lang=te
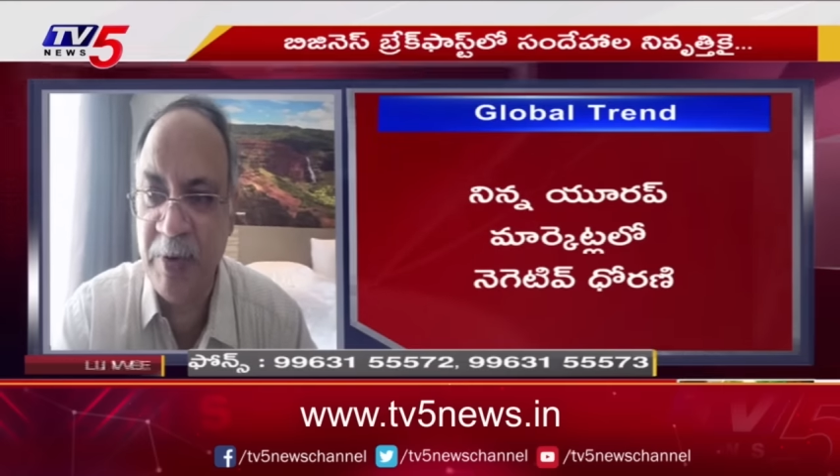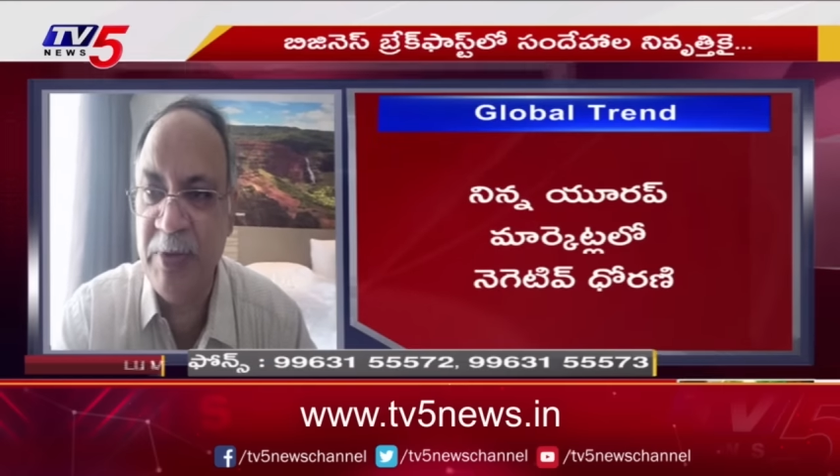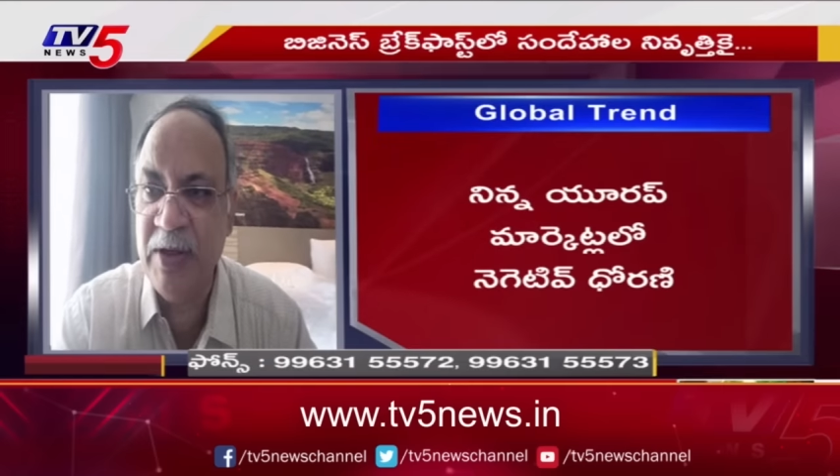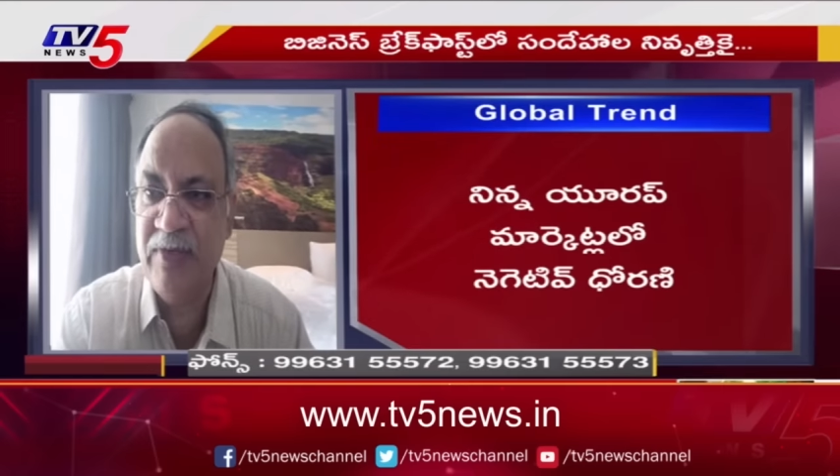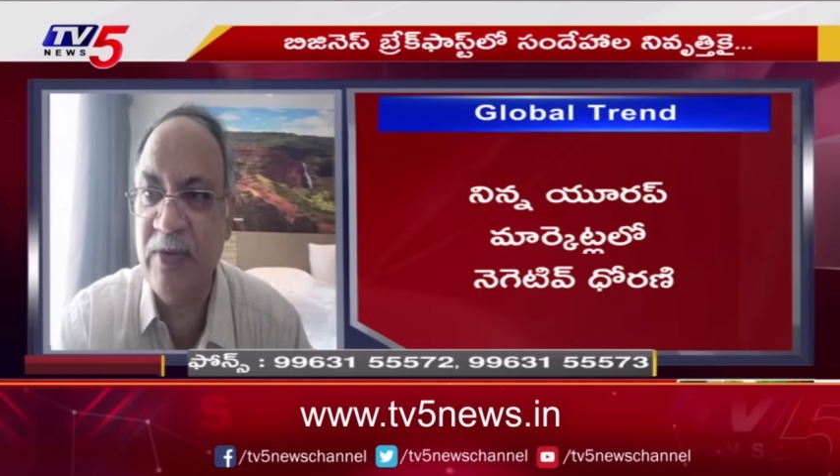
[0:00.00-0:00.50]

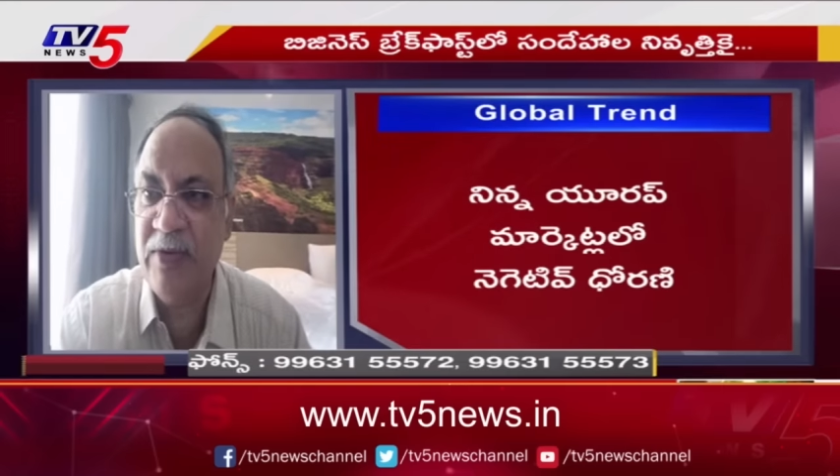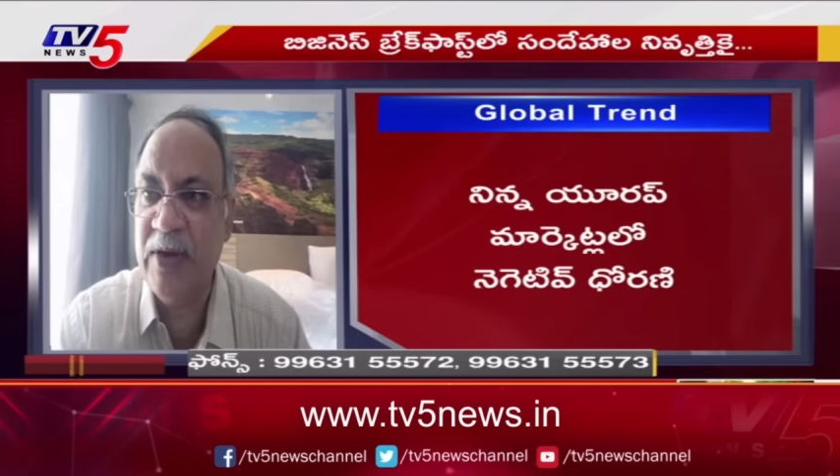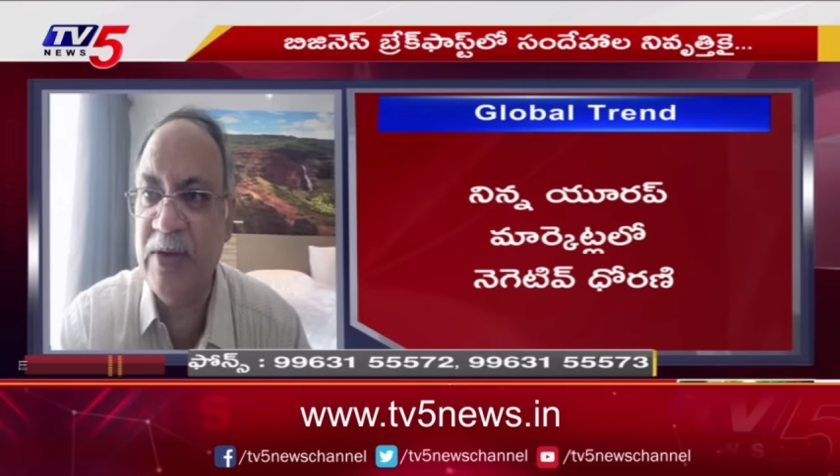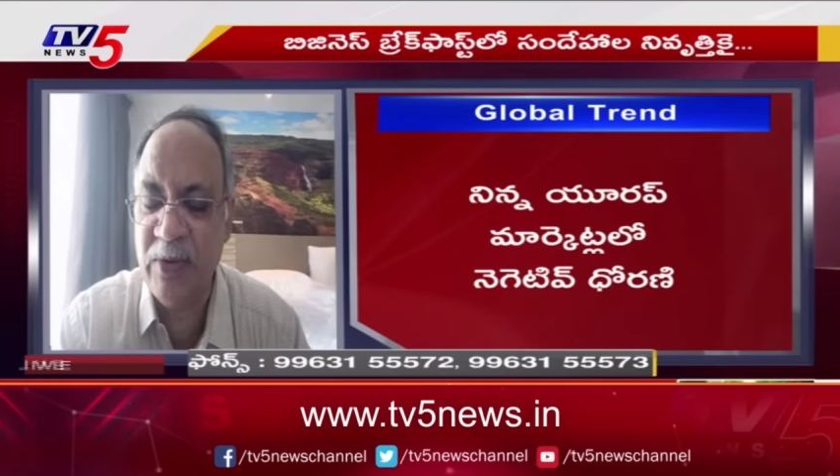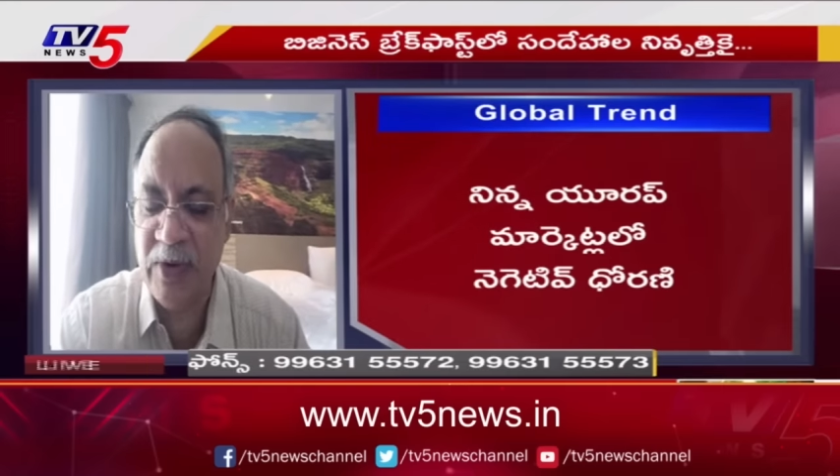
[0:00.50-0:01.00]
పబ్లిక్
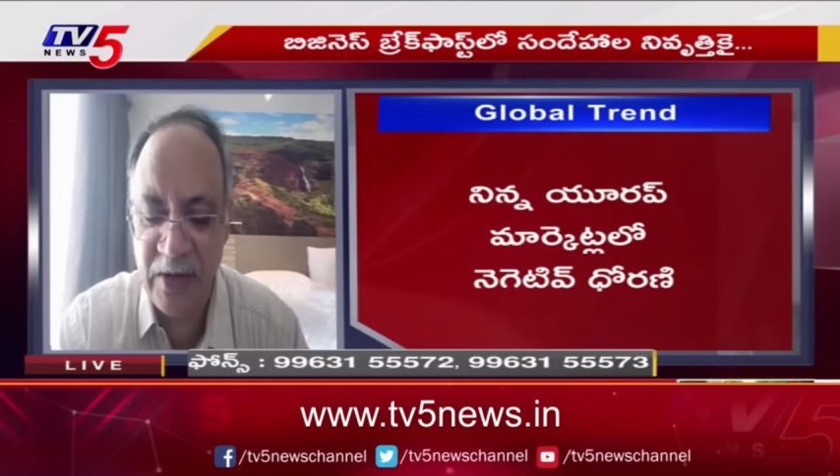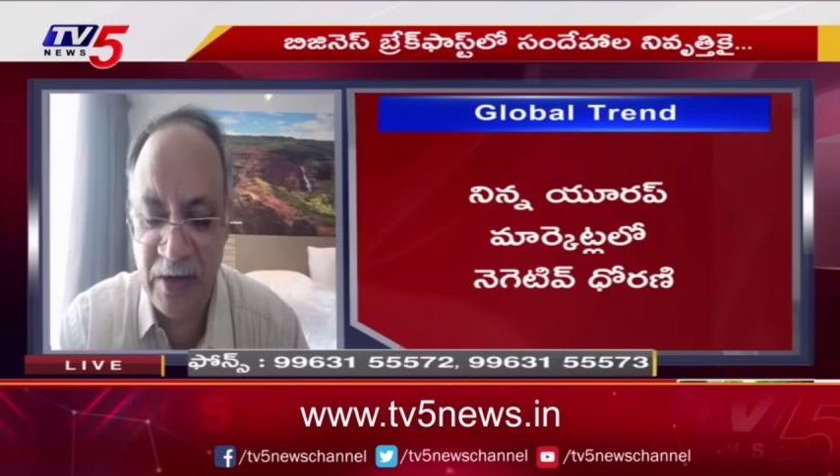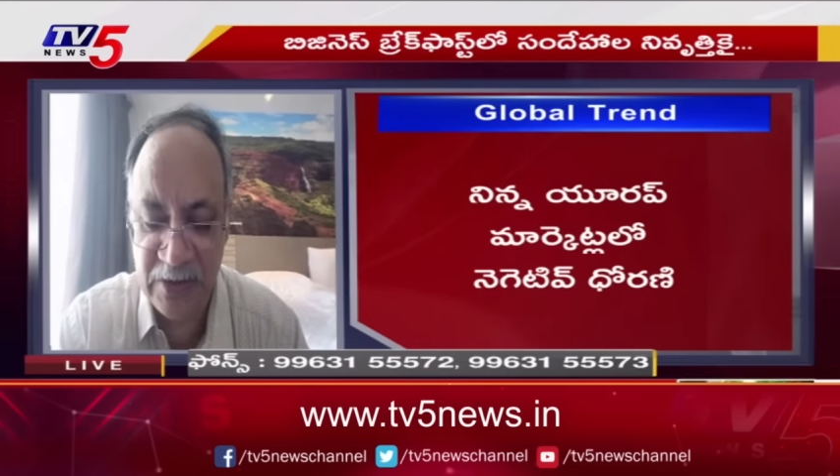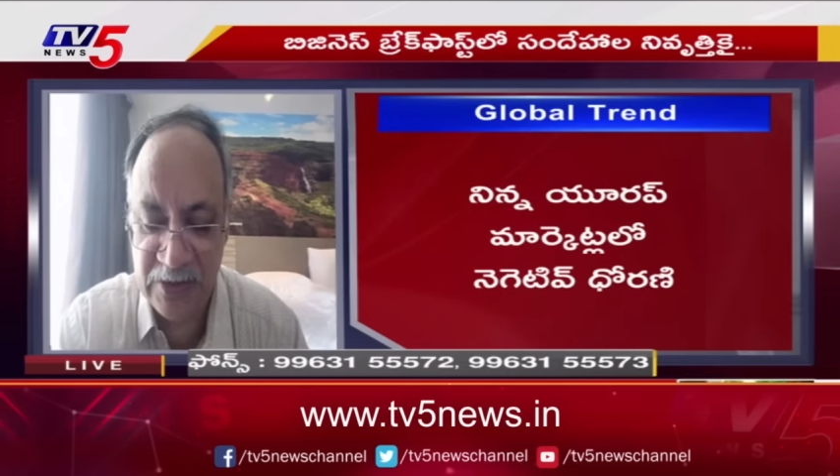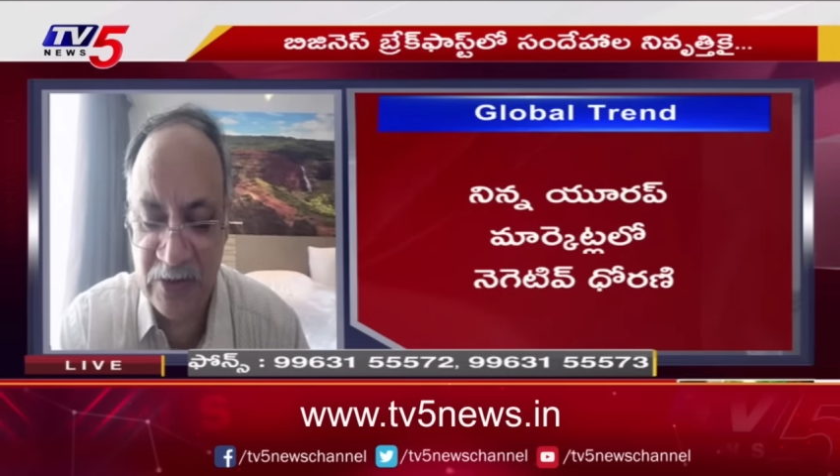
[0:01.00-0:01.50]
ఫేవరెట్ కూడా
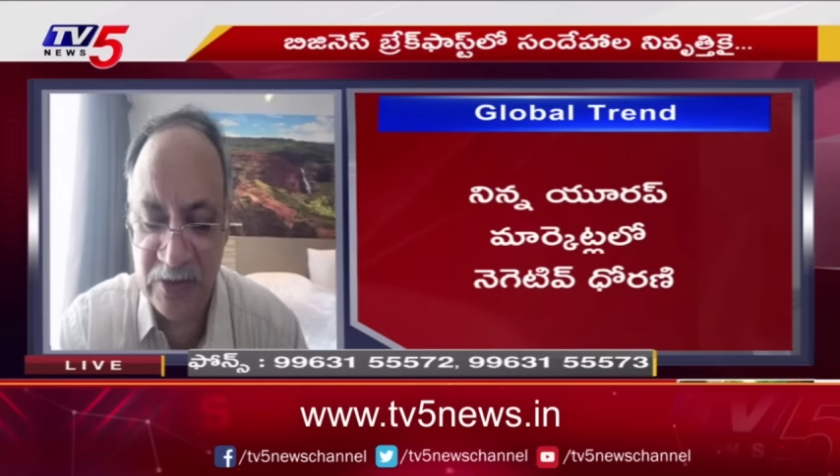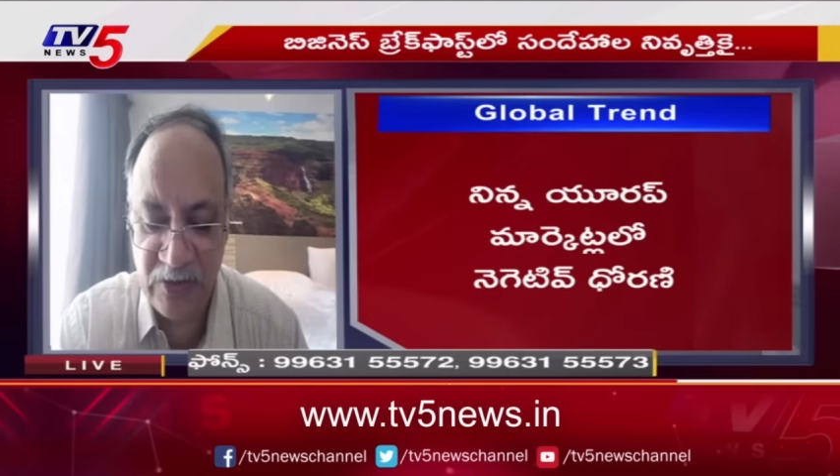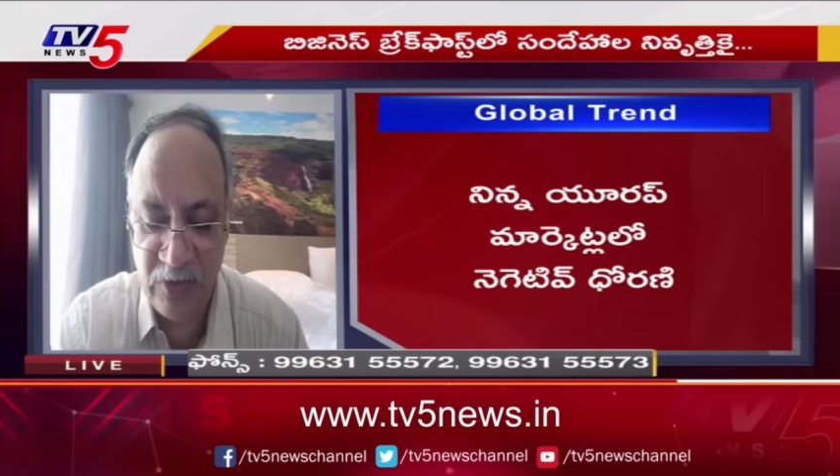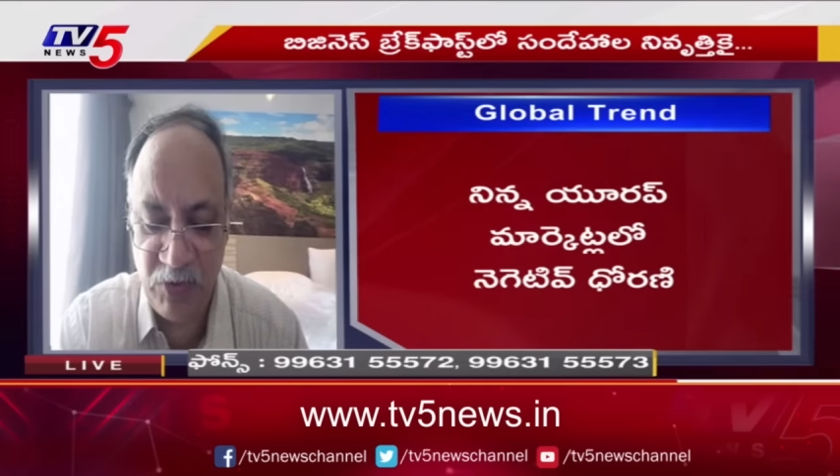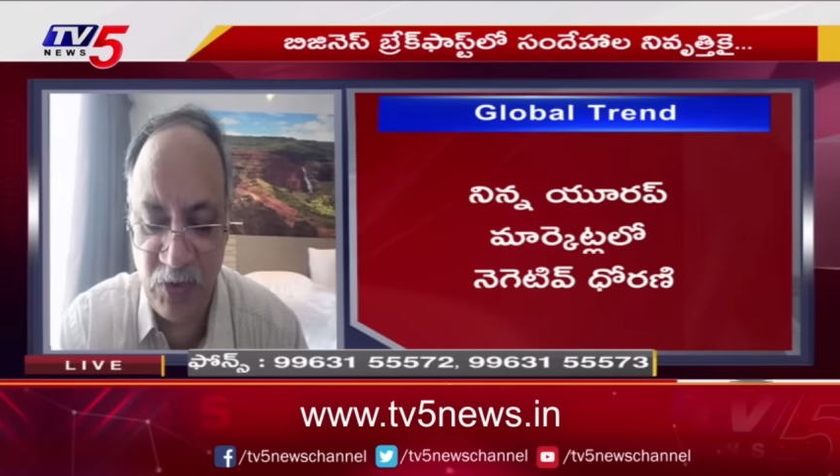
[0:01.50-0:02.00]
నిన్న
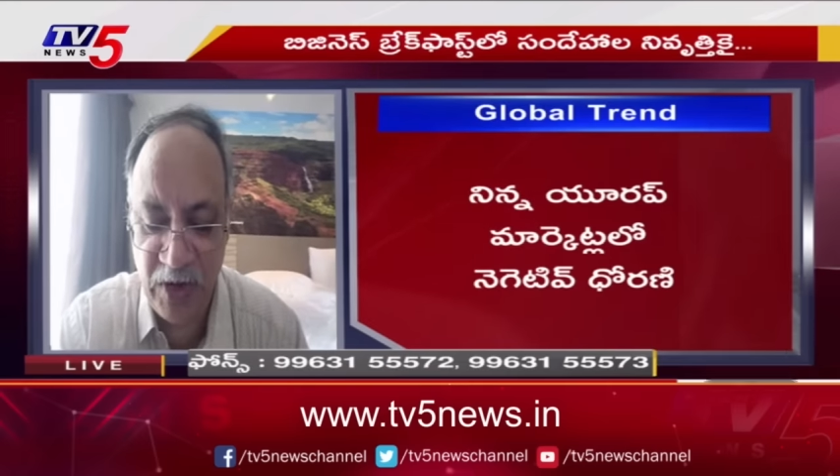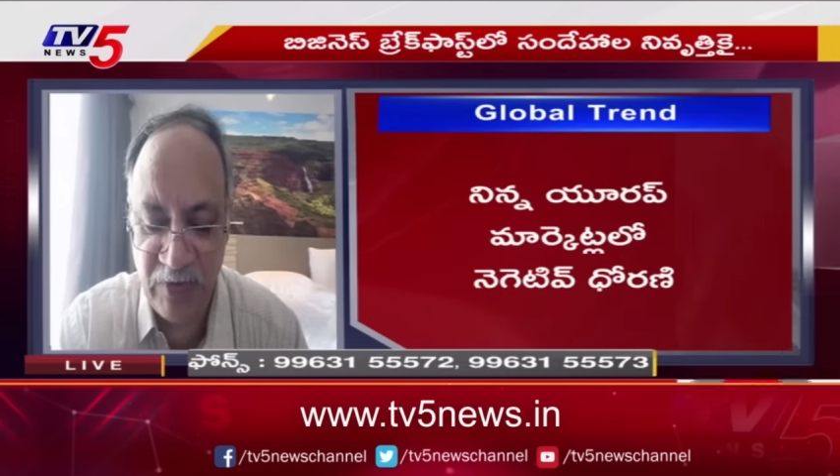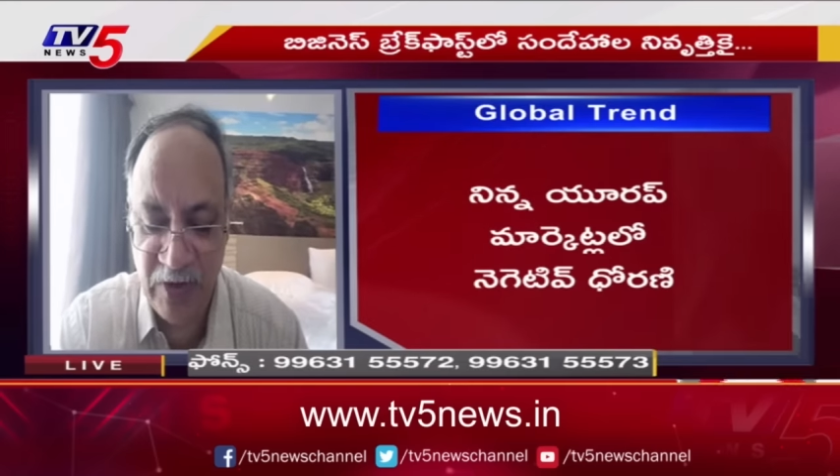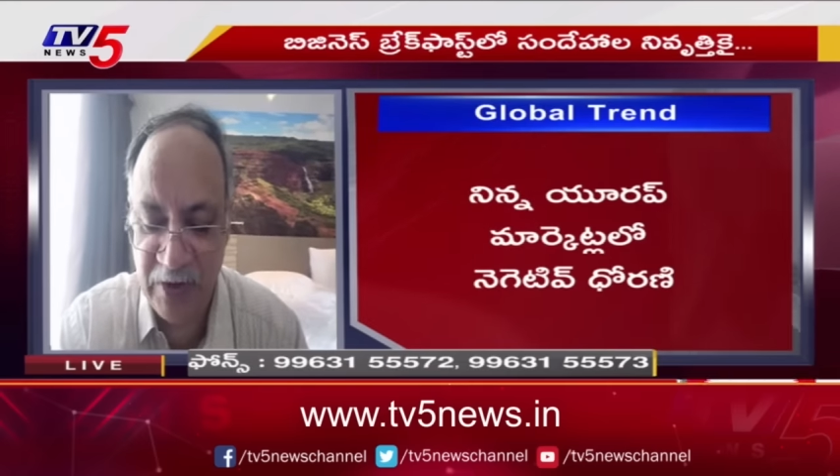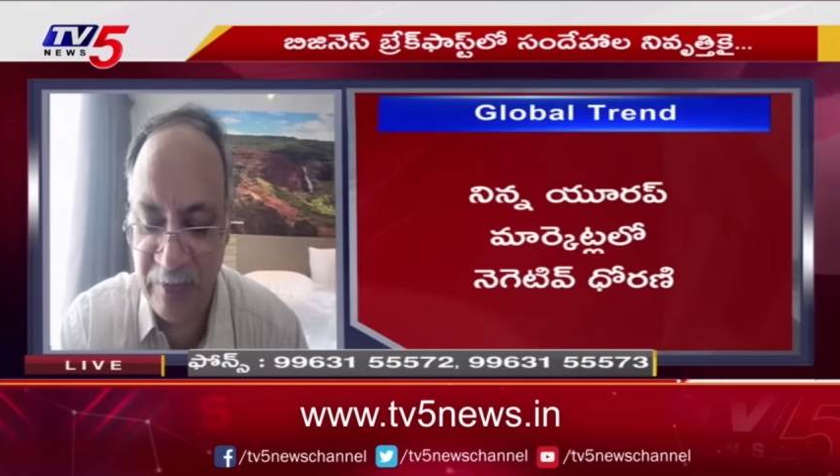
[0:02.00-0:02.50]
స్టాక్స్ లో పూనా వరకు